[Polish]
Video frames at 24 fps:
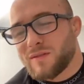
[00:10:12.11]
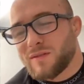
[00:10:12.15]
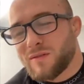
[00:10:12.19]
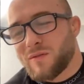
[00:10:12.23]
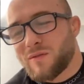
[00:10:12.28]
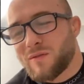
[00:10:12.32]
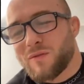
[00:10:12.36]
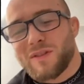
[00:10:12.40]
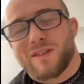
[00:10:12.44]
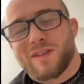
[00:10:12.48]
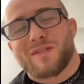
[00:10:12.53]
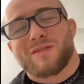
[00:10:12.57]

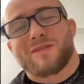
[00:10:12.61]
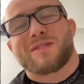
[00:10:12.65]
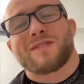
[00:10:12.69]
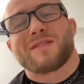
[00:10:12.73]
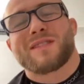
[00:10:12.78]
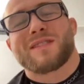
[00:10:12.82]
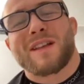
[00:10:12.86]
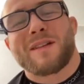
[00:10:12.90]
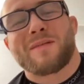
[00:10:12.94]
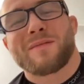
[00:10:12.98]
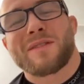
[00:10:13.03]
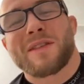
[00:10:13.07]
kurde,
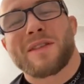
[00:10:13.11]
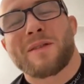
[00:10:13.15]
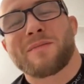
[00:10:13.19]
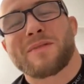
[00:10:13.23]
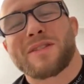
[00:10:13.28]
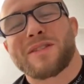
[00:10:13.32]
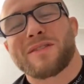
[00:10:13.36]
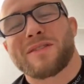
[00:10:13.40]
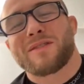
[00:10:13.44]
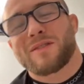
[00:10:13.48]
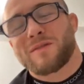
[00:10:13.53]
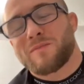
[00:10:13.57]
no, nam, nam
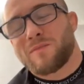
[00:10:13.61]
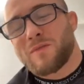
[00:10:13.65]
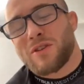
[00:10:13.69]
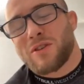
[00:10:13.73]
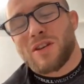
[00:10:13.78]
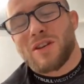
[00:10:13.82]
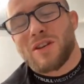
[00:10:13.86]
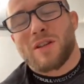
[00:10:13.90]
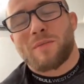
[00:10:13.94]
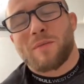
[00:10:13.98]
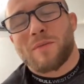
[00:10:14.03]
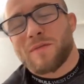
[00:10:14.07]
te, my
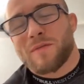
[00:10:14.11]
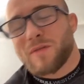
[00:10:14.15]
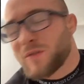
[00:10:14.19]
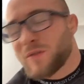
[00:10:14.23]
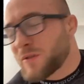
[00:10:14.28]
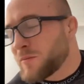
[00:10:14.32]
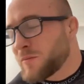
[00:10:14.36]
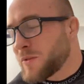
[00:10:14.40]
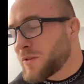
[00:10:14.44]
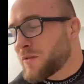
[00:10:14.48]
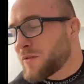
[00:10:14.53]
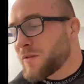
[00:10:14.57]
się na pewno o
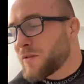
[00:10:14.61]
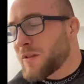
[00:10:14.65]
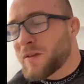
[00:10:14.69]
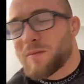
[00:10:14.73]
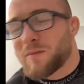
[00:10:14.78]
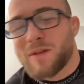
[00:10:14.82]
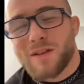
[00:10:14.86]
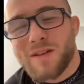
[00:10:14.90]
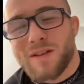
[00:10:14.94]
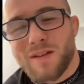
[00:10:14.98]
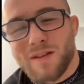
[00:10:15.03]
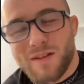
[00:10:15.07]
tym nie
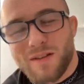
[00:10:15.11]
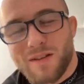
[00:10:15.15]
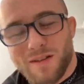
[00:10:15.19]
dowiemy,